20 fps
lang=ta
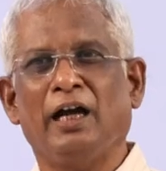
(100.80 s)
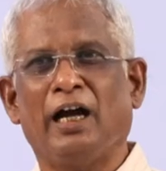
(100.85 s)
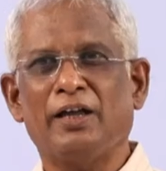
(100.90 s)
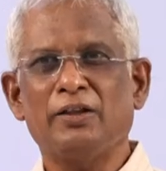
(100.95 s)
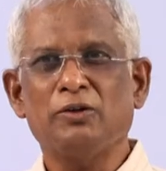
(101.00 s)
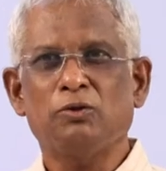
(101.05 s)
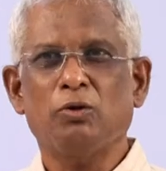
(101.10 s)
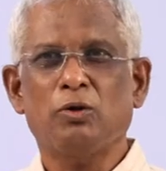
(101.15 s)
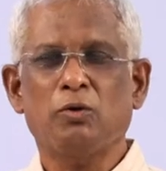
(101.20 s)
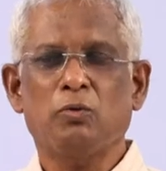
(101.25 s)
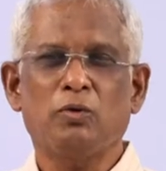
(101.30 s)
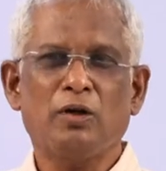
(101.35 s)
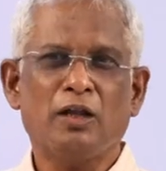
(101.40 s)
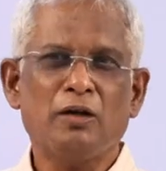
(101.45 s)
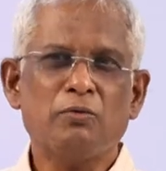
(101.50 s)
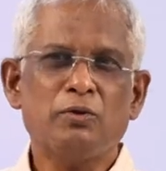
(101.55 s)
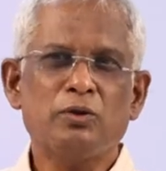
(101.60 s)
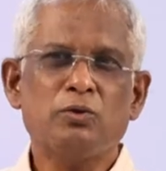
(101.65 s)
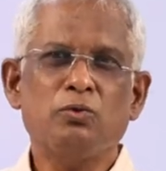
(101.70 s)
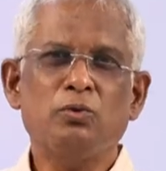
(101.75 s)
அதுக்கு ஒரு
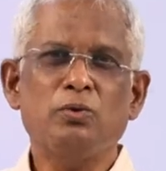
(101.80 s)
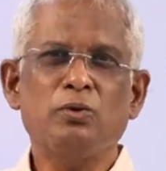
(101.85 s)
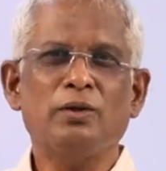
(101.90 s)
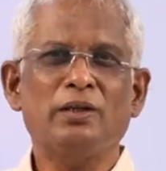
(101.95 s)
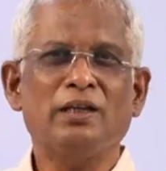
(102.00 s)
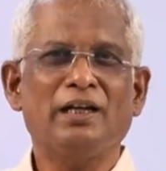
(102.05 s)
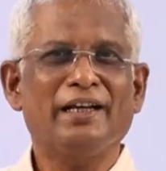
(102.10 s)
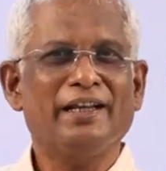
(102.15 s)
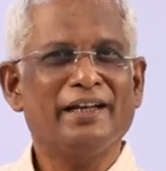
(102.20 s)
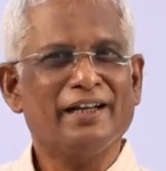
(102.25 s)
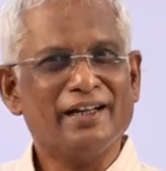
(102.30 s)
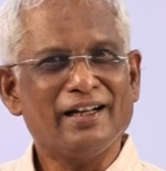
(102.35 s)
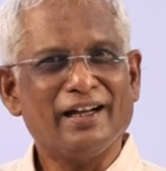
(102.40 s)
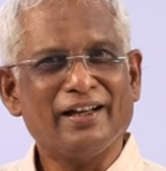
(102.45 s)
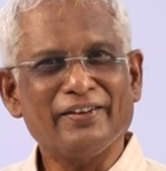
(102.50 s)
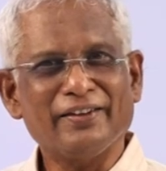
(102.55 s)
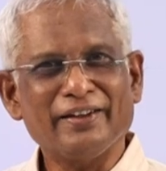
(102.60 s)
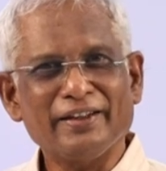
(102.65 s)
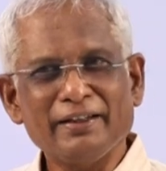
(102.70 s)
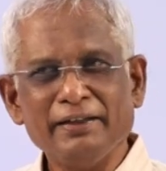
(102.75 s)
உணர்வு தூண்டுதல்
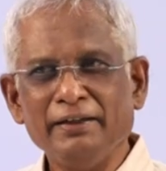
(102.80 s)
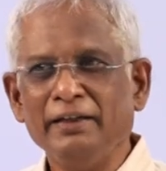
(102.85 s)
இருக்காது